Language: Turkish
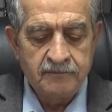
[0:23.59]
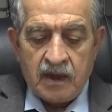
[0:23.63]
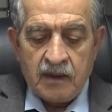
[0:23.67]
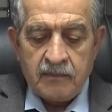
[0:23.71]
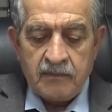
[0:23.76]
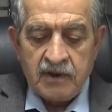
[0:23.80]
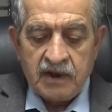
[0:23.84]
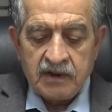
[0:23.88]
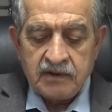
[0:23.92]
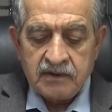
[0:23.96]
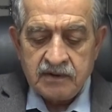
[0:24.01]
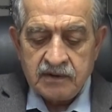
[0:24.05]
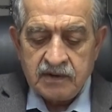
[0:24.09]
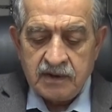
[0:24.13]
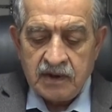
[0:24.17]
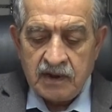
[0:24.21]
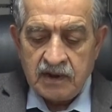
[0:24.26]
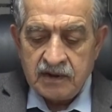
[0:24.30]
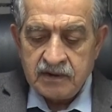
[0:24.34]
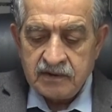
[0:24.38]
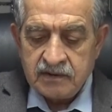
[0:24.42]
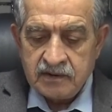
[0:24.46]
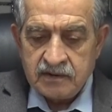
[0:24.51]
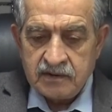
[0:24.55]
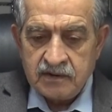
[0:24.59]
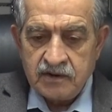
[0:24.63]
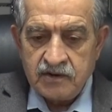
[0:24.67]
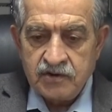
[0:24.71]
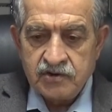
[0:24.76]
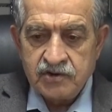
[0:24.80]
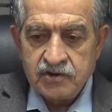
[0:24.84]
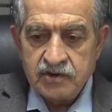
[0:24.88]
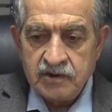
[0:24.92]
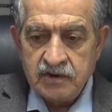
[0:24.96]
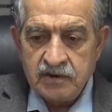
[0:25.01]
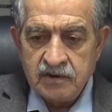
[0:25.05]
Emekliler
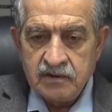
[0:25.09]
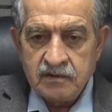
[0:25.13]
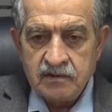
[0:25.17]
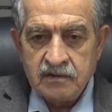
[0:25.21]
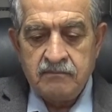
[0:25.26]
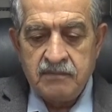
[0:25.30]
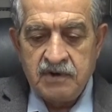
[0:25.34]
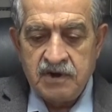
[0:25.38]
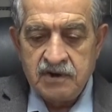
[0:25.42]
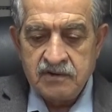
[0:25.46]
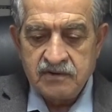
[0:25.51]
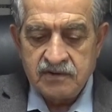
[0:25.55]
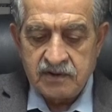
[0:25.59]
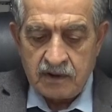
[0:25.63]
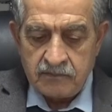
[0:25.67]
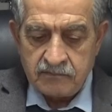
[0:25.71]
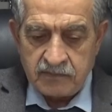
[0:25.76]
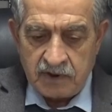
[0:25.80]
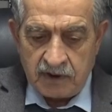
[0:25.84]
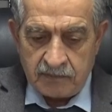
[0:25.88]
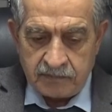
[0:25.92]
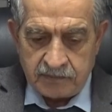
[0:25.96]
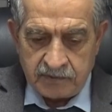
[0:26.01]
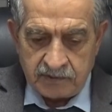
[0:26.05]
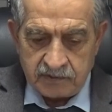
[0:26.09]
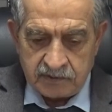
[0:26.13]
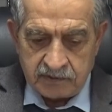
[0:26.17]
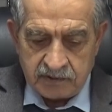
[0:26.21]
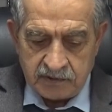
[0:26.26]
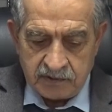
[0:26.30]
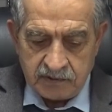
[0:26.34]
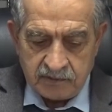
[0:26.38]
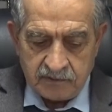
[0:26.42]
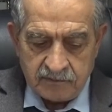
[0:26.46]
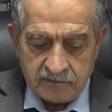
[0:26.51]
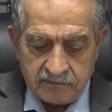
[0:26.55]
için bir zam
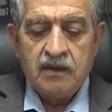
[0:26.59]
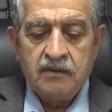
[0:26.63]
yapıldı.